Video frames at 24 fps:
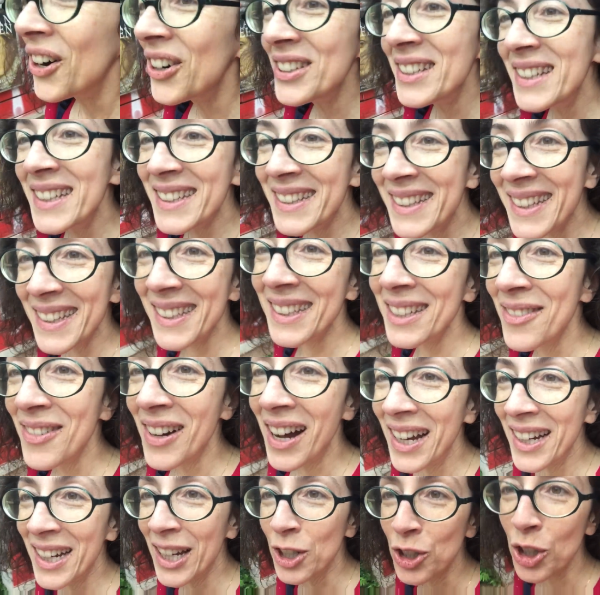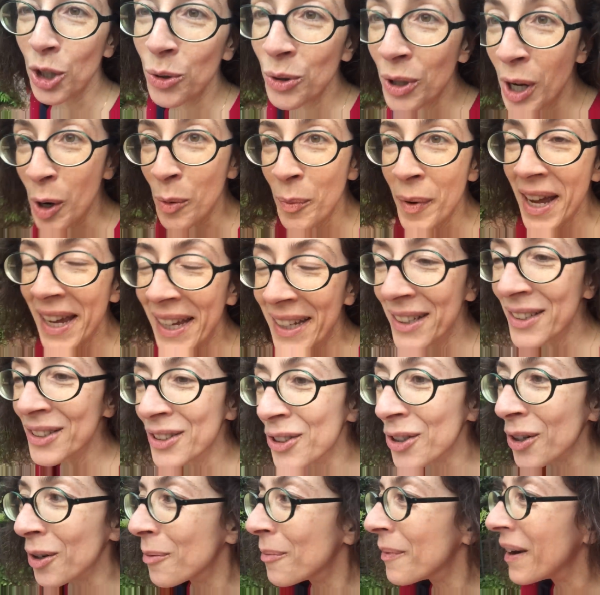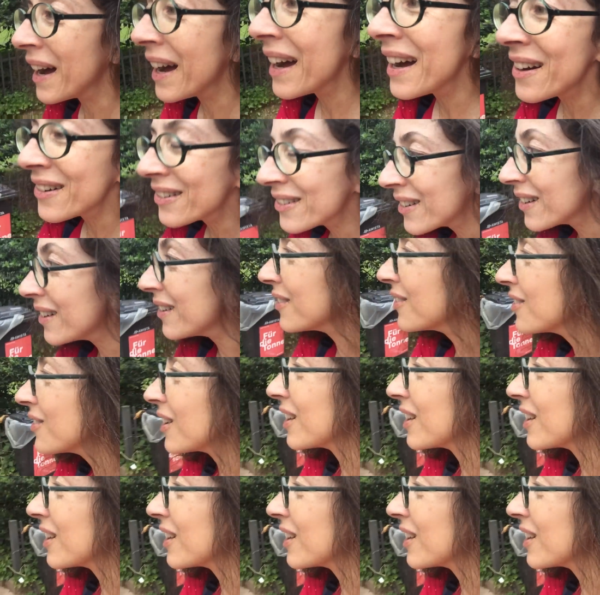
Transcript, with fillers: ogni settimana c'è un aumento, ma è un, un